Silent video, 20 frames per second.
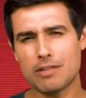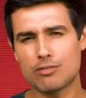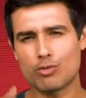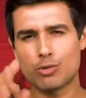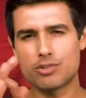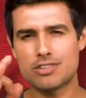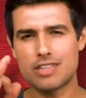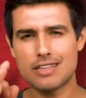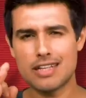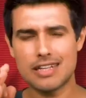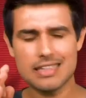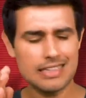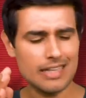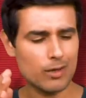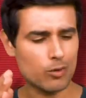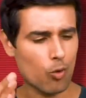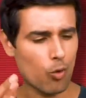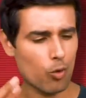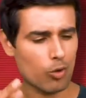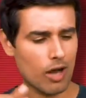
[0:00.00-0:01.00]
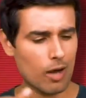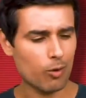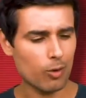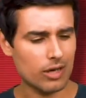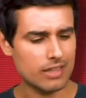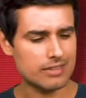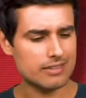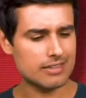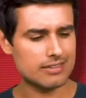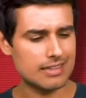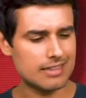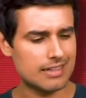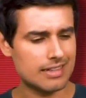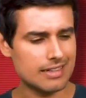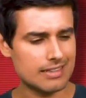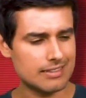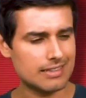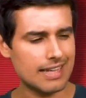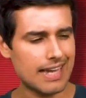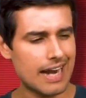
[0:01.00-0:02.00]
मैं सोचता था कि ये कोका कोला जैसी
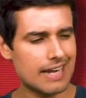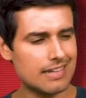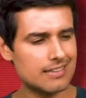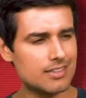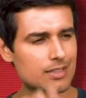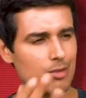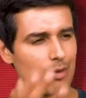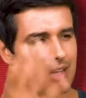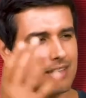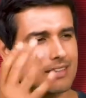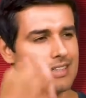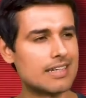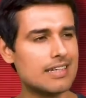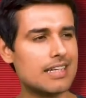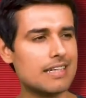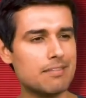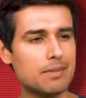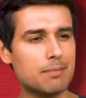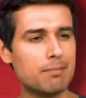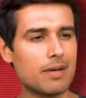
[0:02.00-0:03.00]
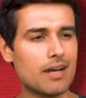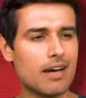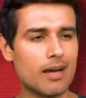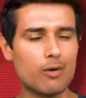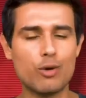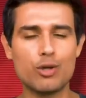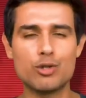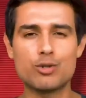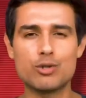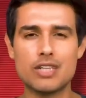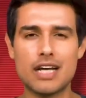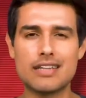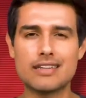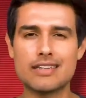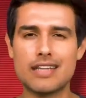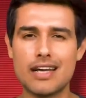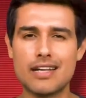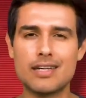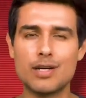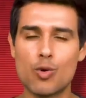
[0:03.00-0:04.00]
ड्रिंक्स की एड्स क्यों आती हैं टीवी पर हर कोई तो
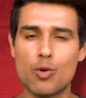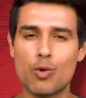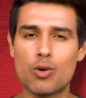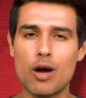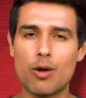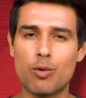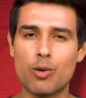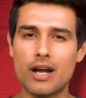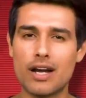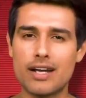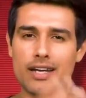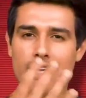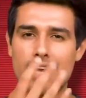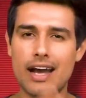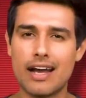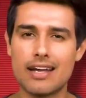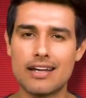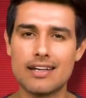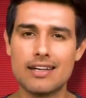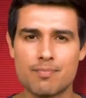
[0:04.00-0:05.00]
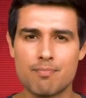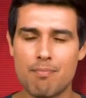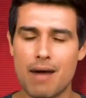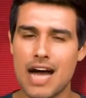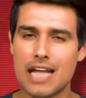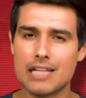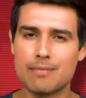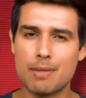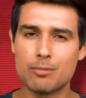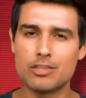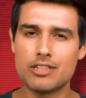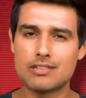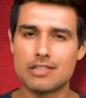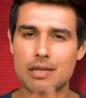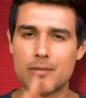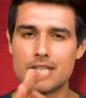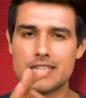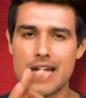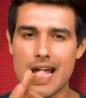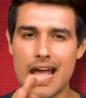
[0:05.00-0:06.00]
जानता है कि कोका कोला क्या है बाद में मुझे
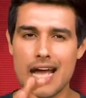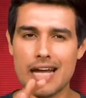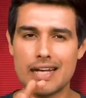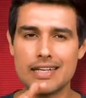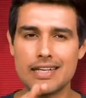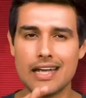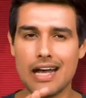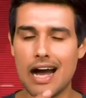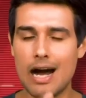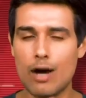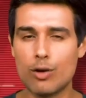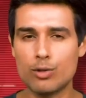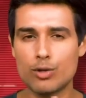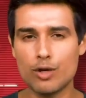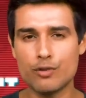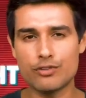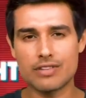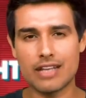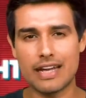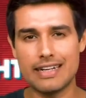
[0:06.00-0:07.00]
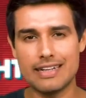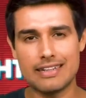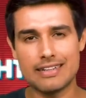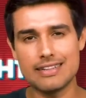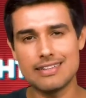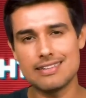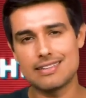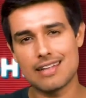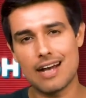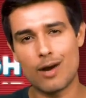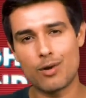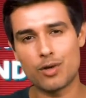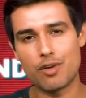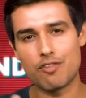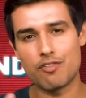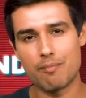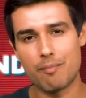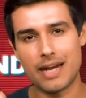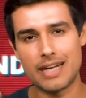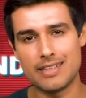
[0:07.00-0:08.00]
समझ आया कि आउट ऑफ साइट इज आउट
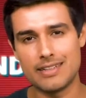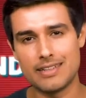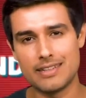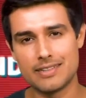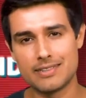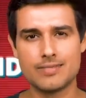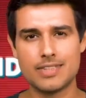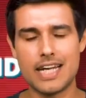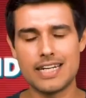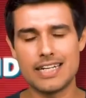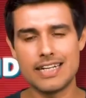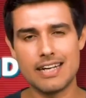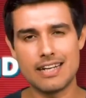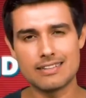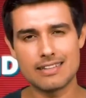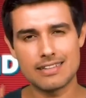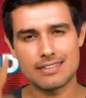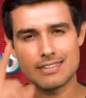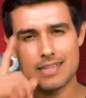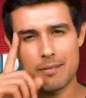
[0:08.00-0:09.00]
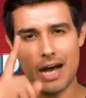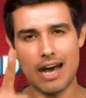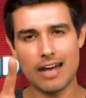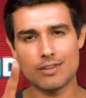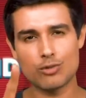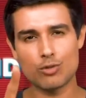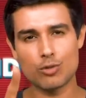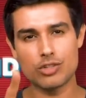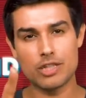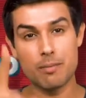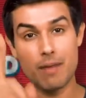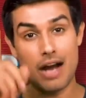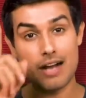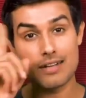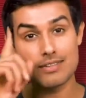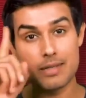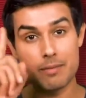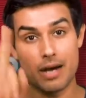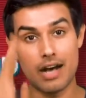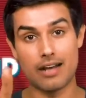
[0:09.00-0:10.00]
ऑफ माइंड यानी नजर से बाहर तो दिमाग
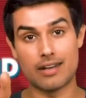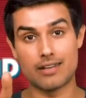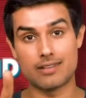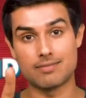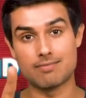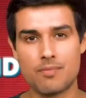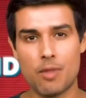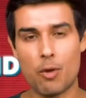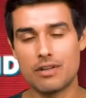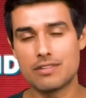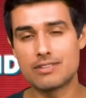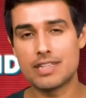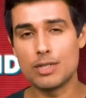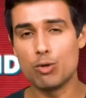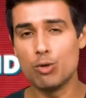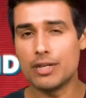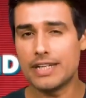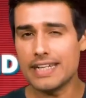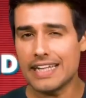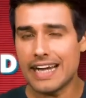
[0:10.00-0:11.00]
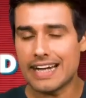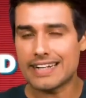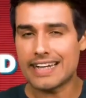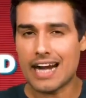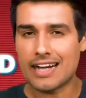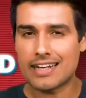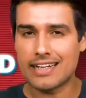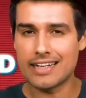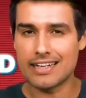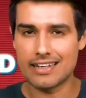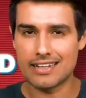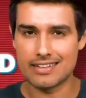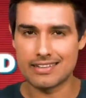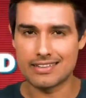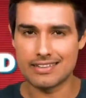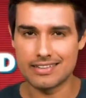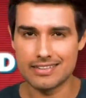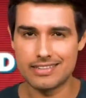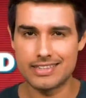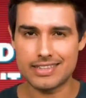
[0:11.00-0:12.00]
से बाहर और इसकी उल्टी एक टैक्टिक है
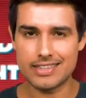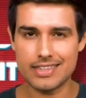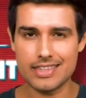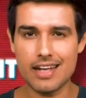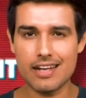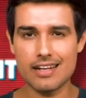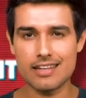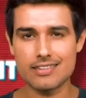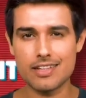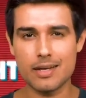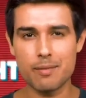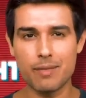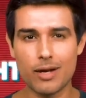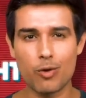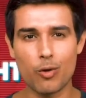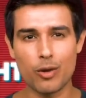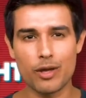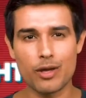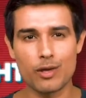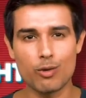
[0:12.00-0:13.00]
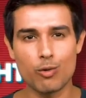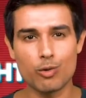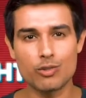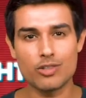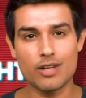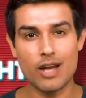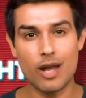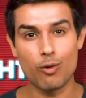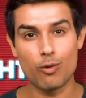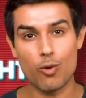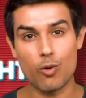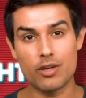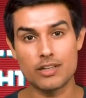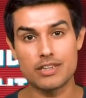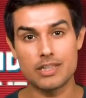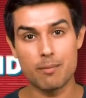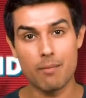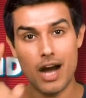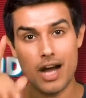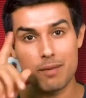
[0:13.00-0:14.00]
जितना नजर में रहोगे उतना लोगों के
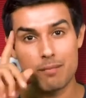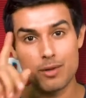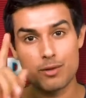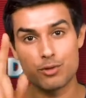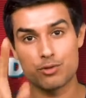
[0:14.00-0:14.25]
दिमाग में